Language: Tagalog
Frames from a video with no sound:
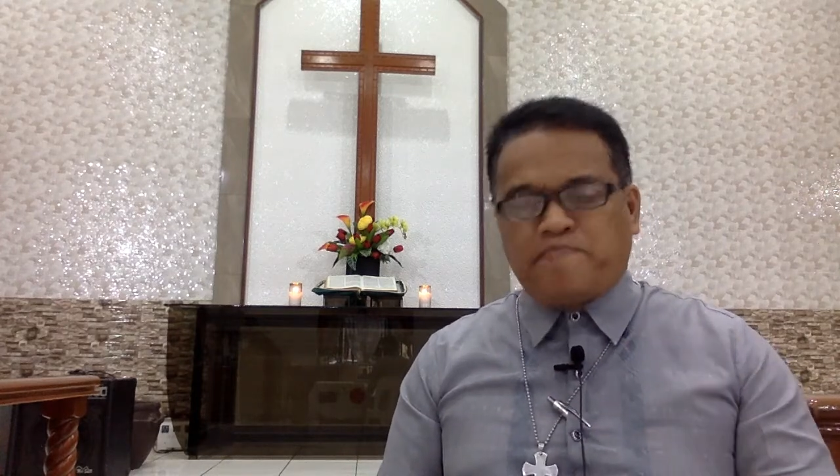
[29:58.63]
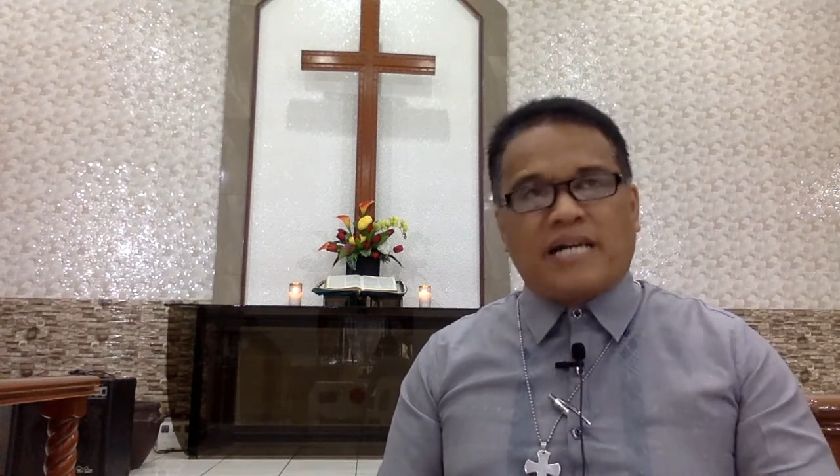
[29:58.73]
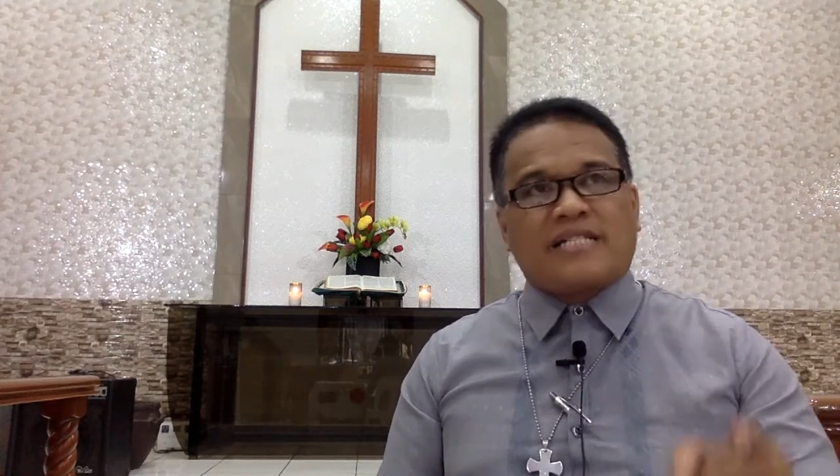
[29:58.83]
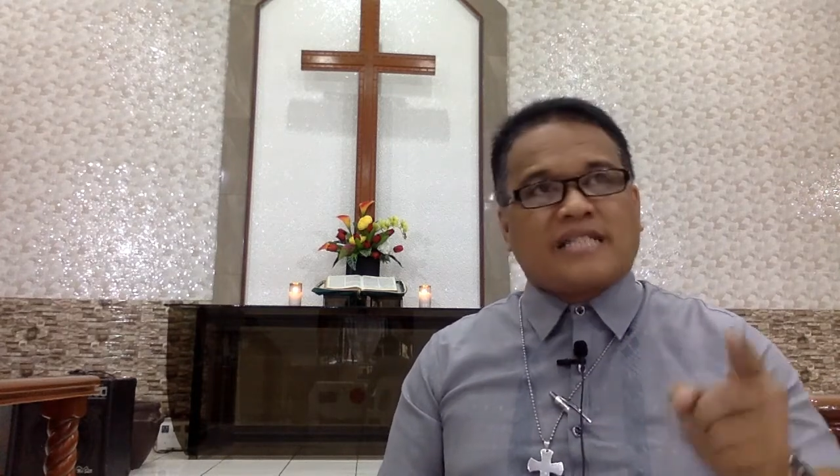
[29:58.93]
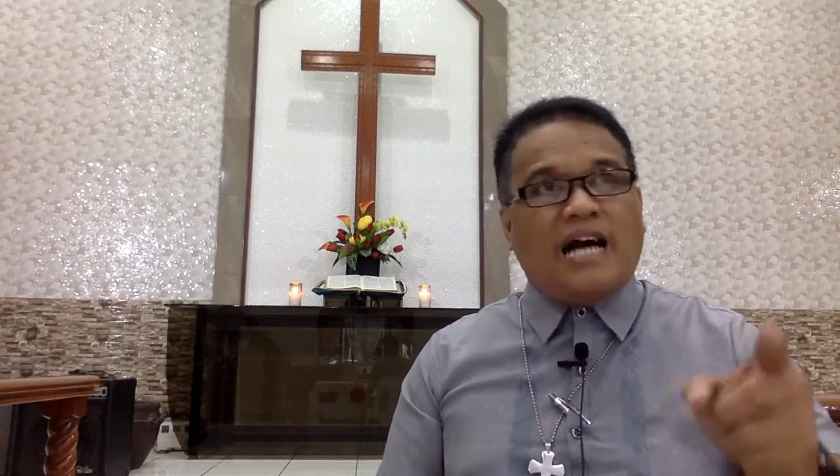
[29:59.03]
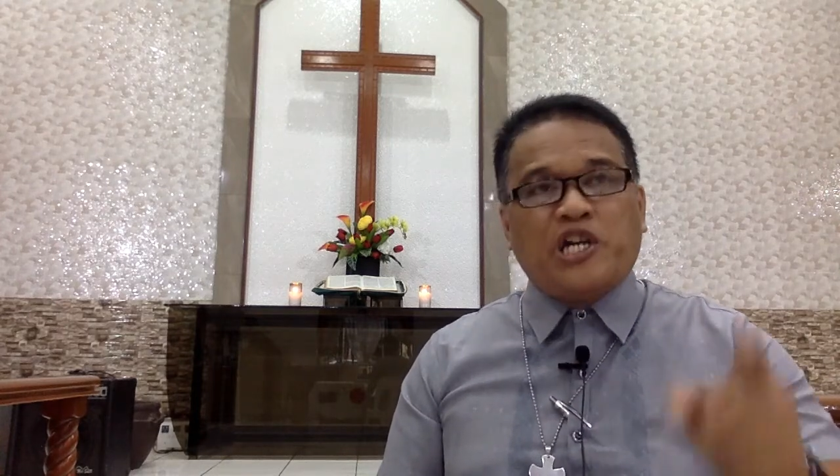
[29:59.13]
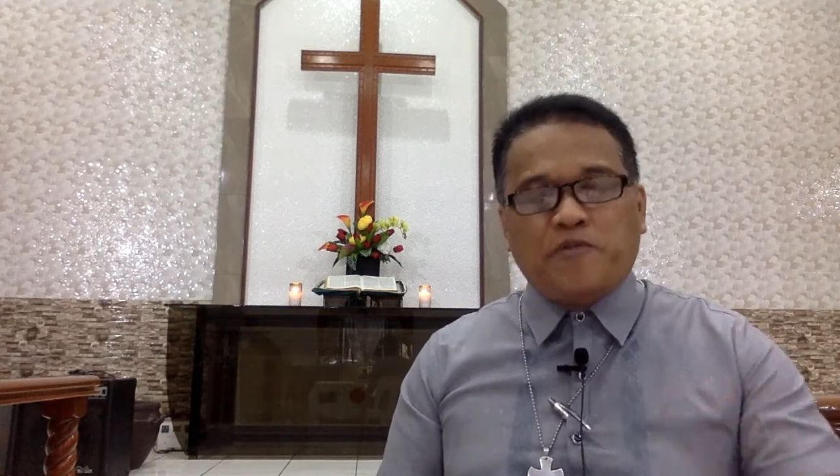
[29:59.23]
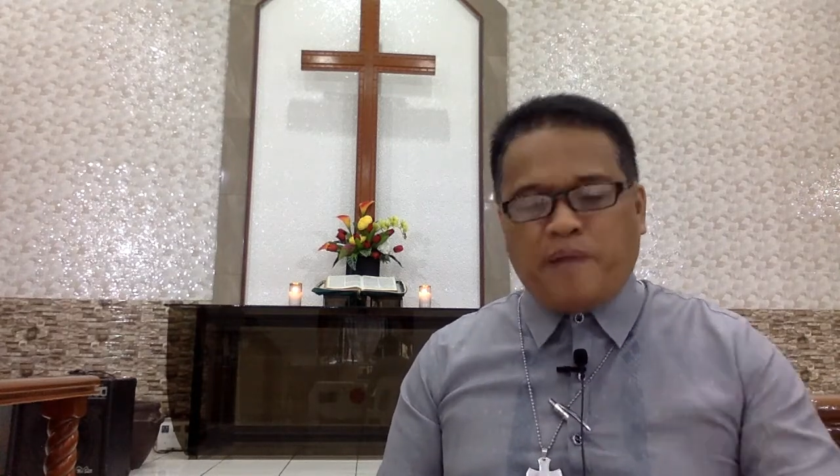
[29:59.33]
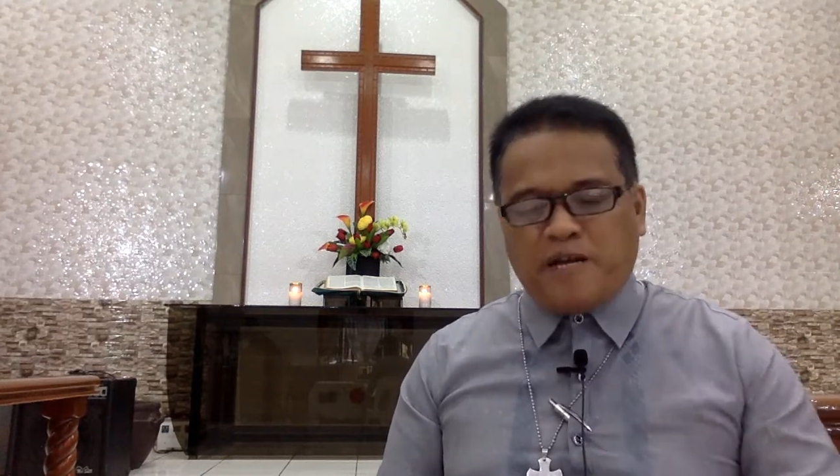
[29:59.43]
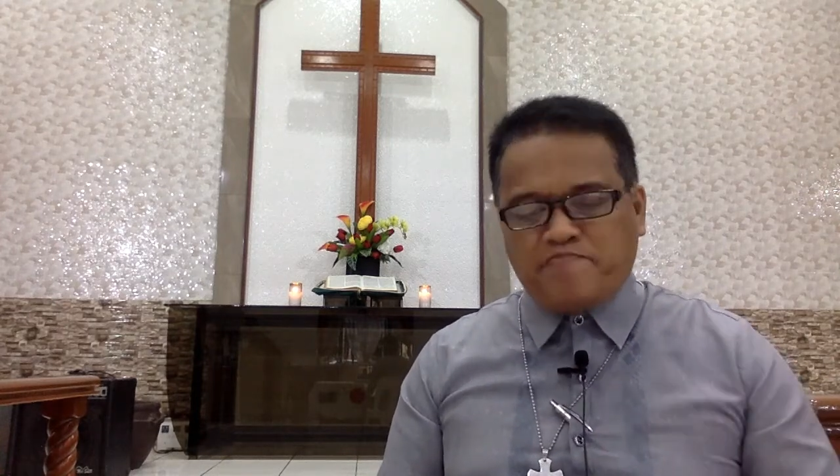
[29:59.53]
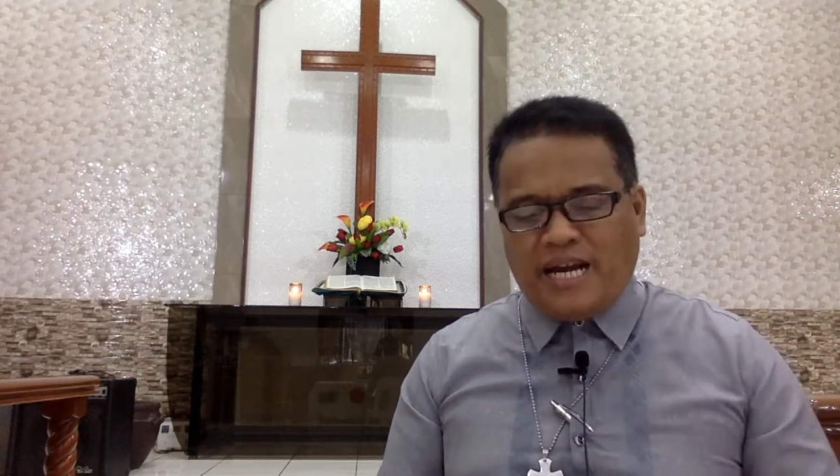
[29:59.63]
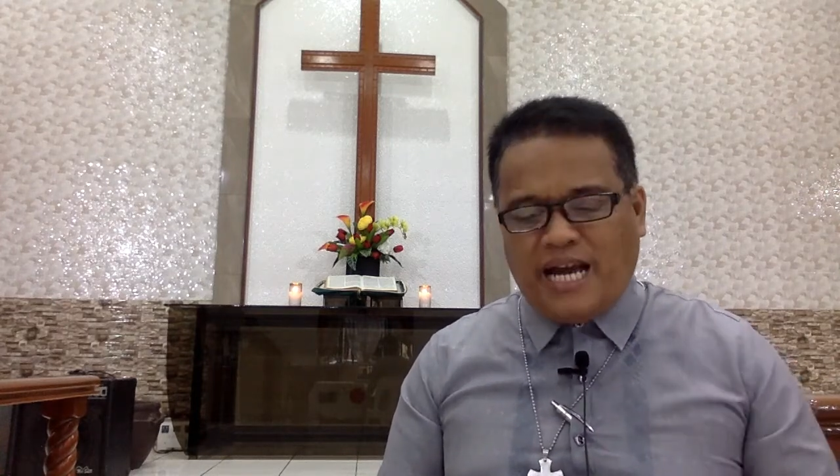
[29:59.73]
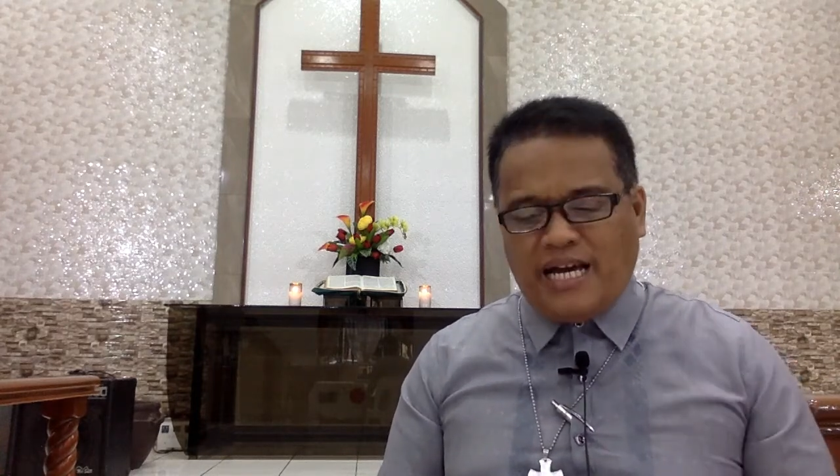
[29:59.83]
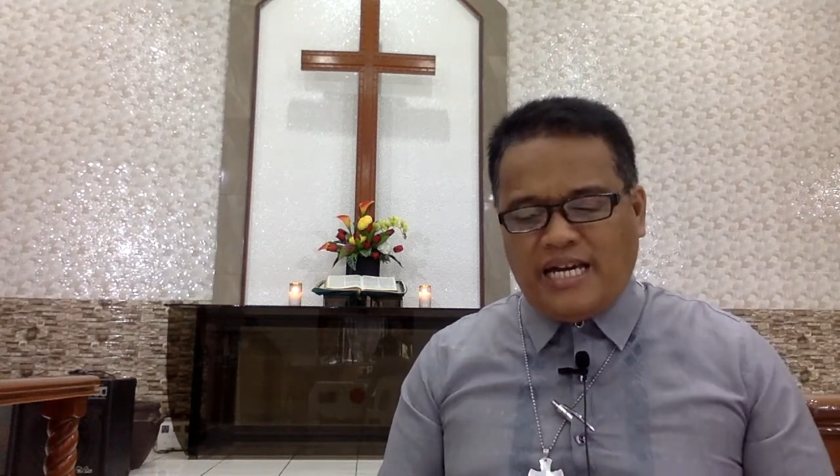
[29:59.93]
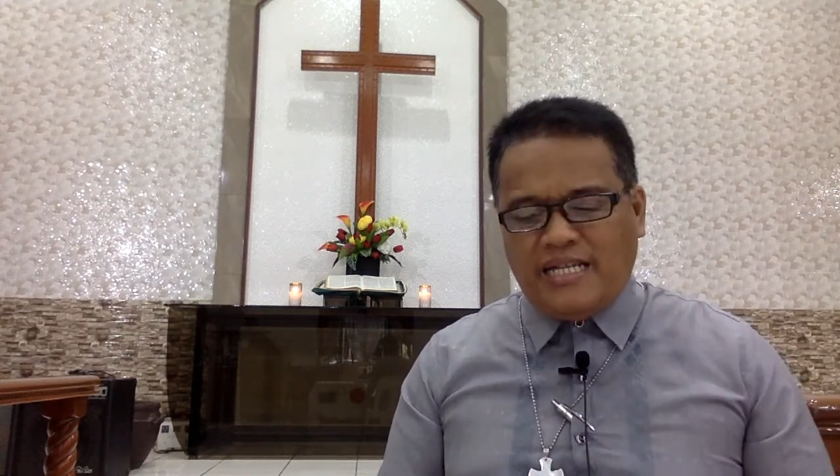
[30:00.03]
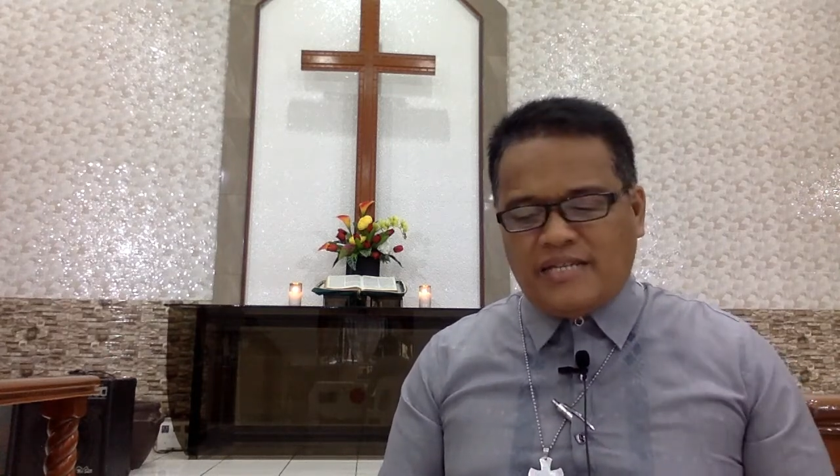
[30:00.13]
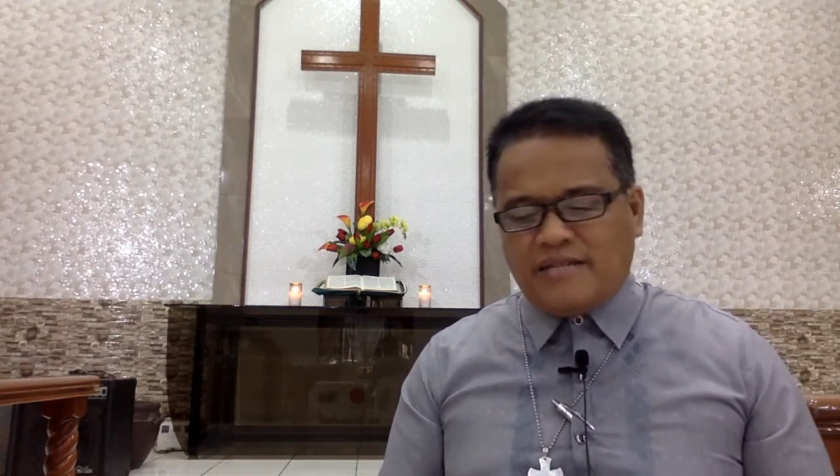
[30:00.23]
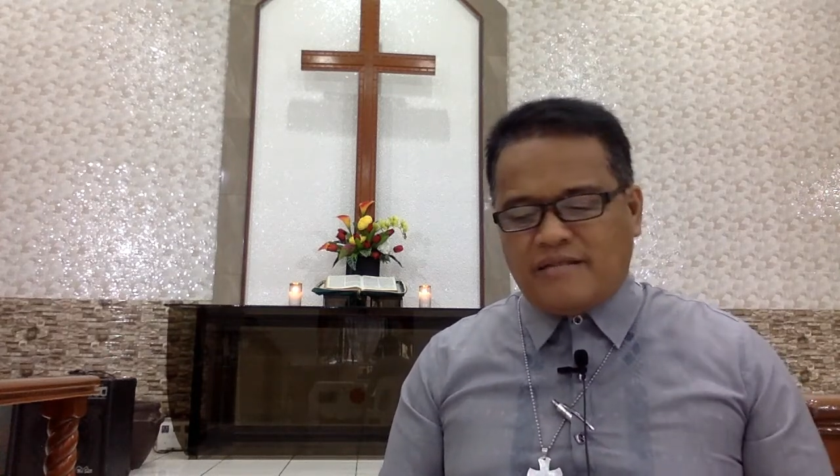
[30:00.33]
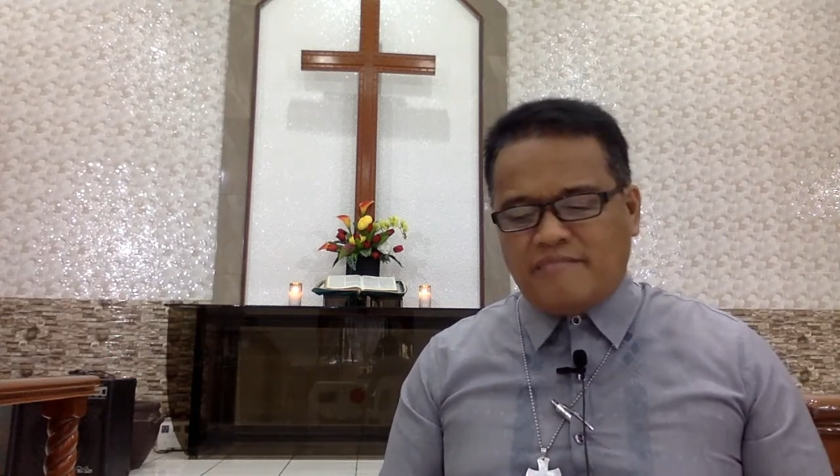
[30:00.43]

para tayo'y pagpalain